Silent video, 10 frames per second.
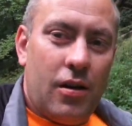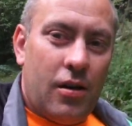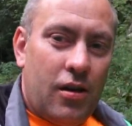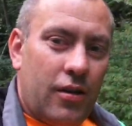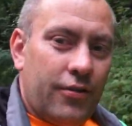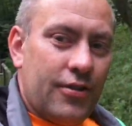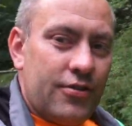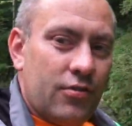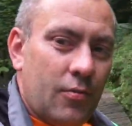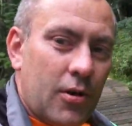И
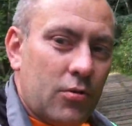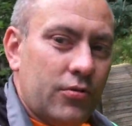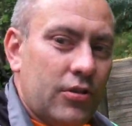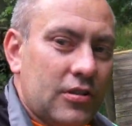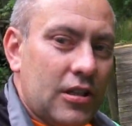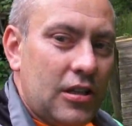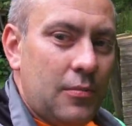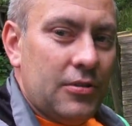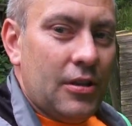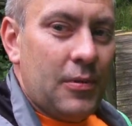здесь все оборудовано
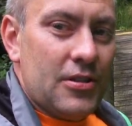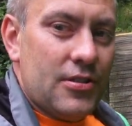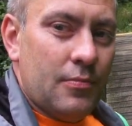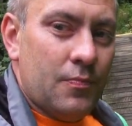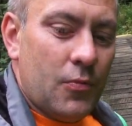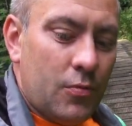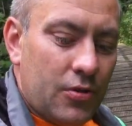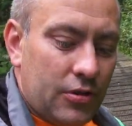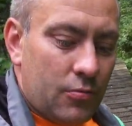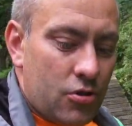таким безопасным
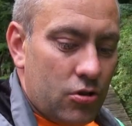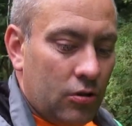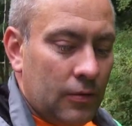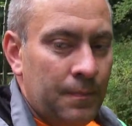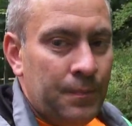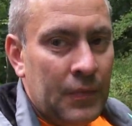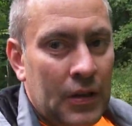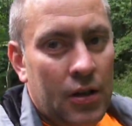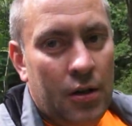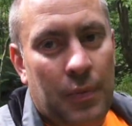образом, что
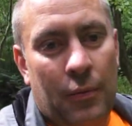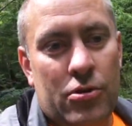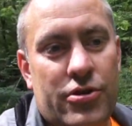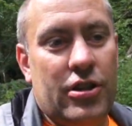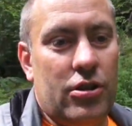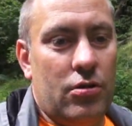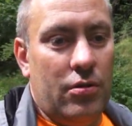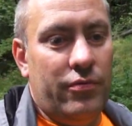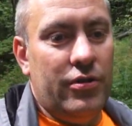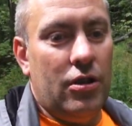помост, на
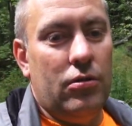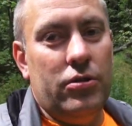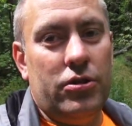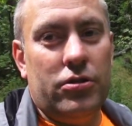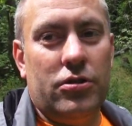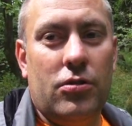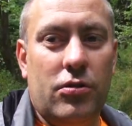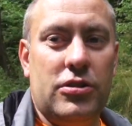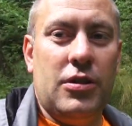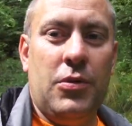котором вы находитесь,
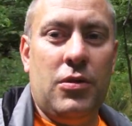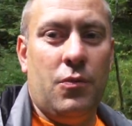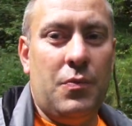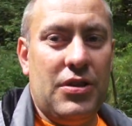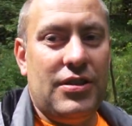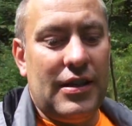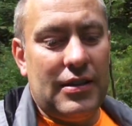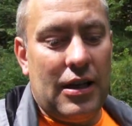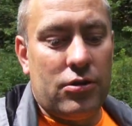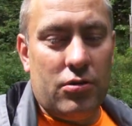находится минимум
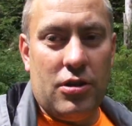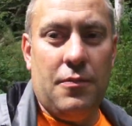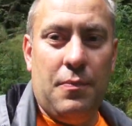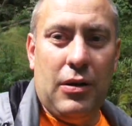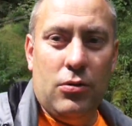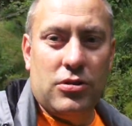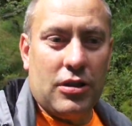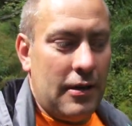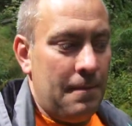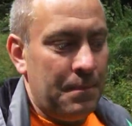50, а то и
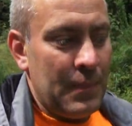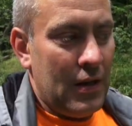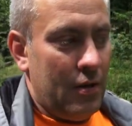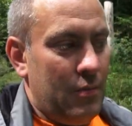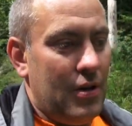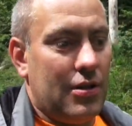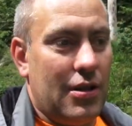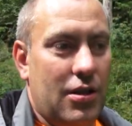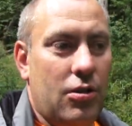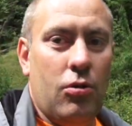полутора
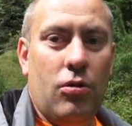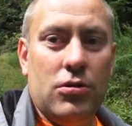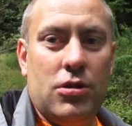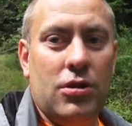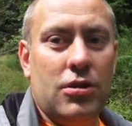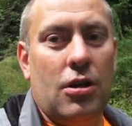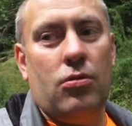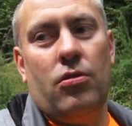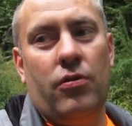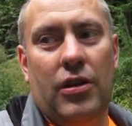метрах от
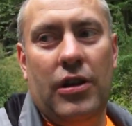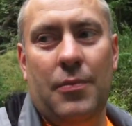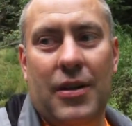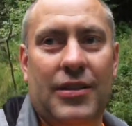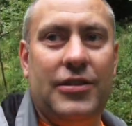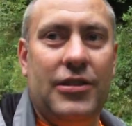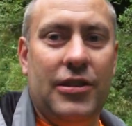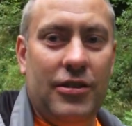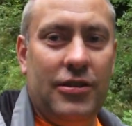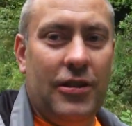какой-либо
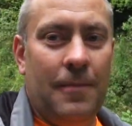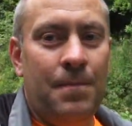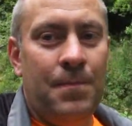растительности.